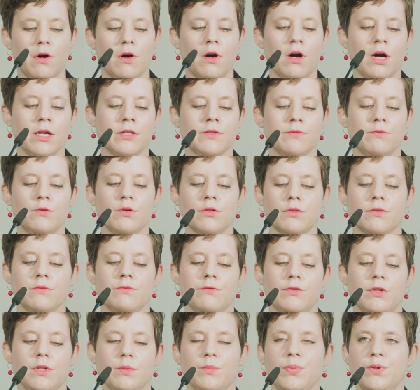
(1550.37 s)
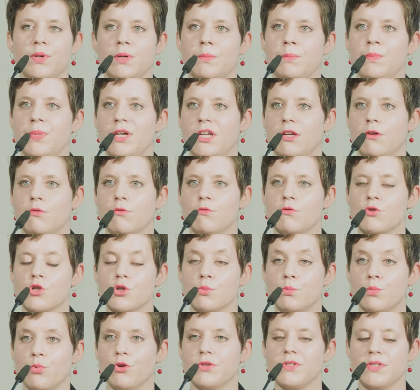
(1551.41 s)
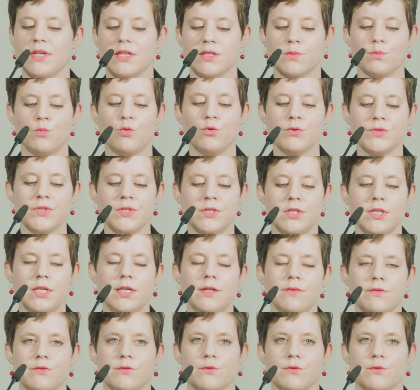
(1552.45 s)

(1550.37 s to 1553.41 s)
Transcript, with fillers: Ort wirkten für den pädagogischen Prozess positiv,